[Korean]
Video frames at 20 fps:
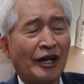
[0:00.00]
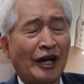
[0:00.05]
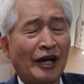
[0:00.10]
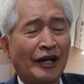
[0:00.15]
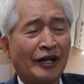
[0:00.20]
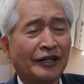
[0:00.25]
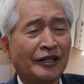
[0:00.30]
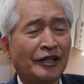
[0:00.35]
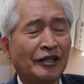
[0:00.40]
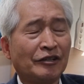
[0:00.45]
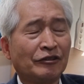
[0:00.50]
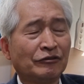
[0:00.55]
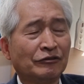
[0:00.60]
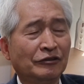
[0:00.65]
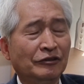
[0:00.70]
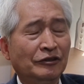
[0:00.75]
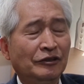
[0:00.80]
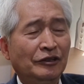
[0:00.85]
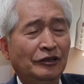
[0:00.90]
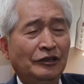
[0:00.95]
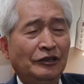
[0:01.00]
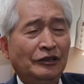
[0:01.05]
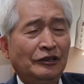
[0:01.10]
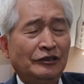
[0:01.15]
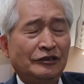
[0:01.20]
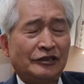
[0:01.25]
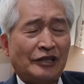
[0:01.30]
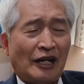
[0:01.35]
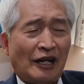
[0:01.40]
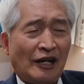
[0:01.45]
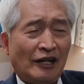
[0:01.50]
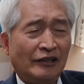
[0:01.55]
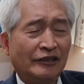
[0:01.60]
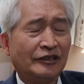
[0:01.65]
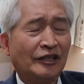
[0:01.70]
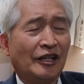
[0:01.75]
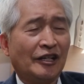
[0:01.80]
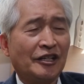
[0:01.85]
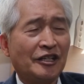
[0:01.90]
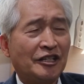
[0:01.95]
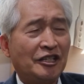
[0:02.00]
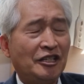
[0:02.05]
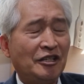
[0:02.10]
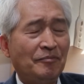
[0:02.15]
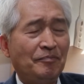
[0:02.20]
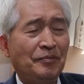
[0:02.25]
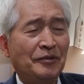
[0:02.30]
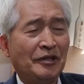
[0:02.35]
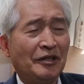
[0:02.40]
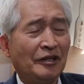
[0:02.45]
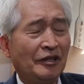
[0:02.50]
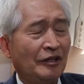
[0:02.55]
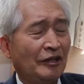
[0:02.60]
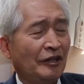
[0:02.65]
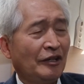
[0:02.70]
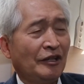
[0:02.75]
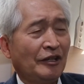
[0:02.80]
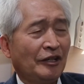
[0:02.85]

안에도 상당히 깊이